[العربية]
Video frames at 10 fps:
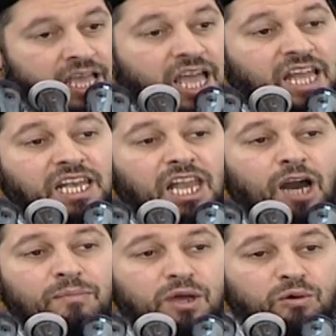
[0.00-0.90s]

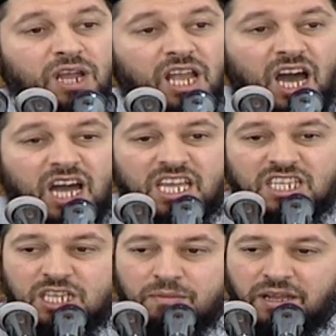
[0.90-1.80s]
الا
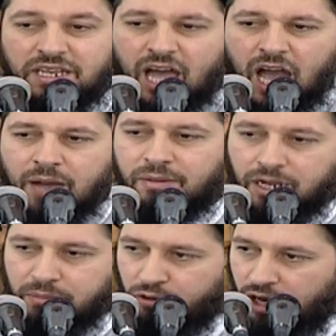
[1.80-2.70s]
بولايه من
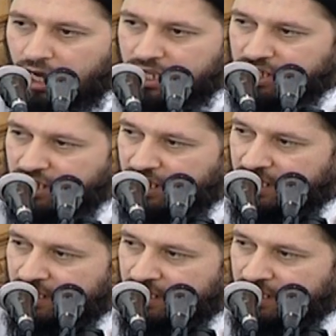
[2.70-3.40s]
امر بولايته